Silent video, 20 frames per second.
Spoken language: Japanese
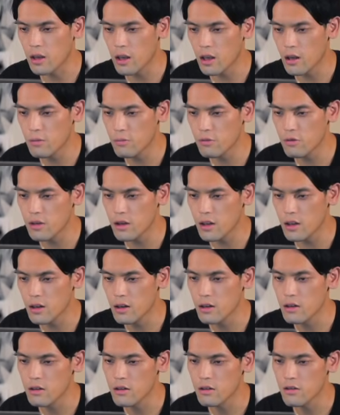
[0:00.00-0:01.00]
ケーブルかな
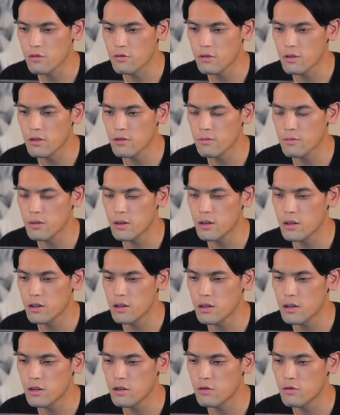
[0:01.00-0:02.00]

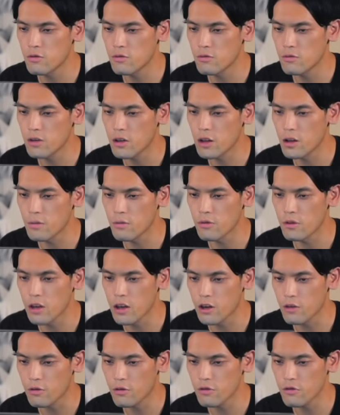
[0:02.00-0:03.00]
USB-C 2
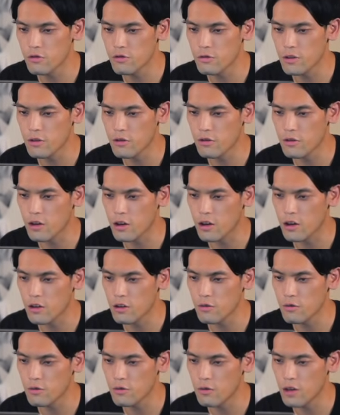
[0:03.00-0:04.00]
ケーブル 240W
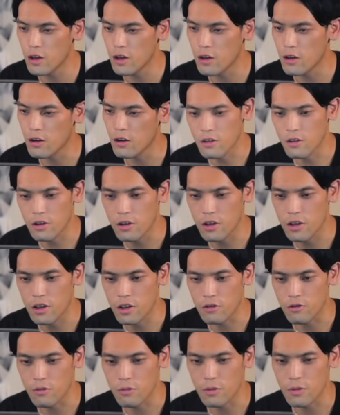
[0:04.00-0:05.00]
対応でなかなかいい
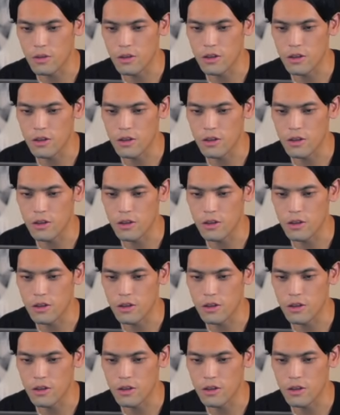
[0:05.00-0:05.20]
なと思いま